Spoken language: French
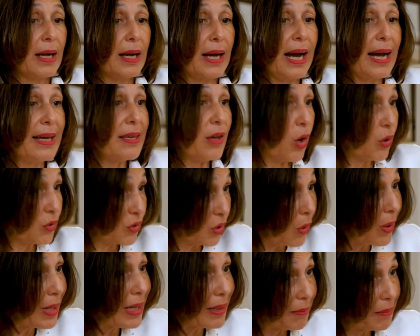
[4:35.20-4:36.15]
aillent
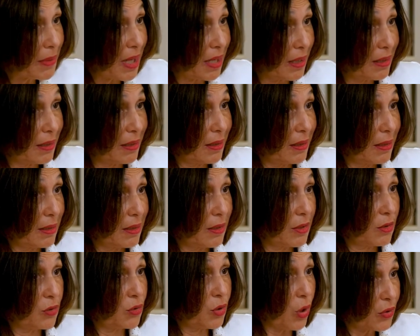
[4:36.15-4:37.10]
entre les mains
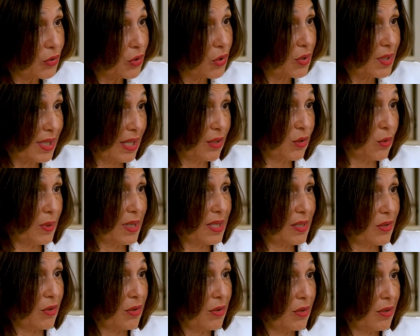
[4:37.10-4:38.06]
d'autres
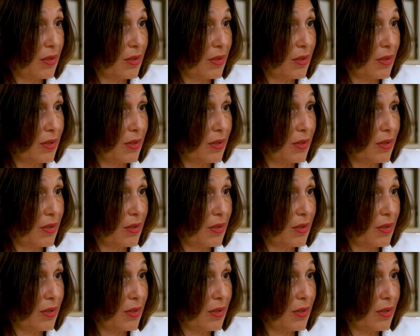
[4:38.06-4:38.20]
adolescents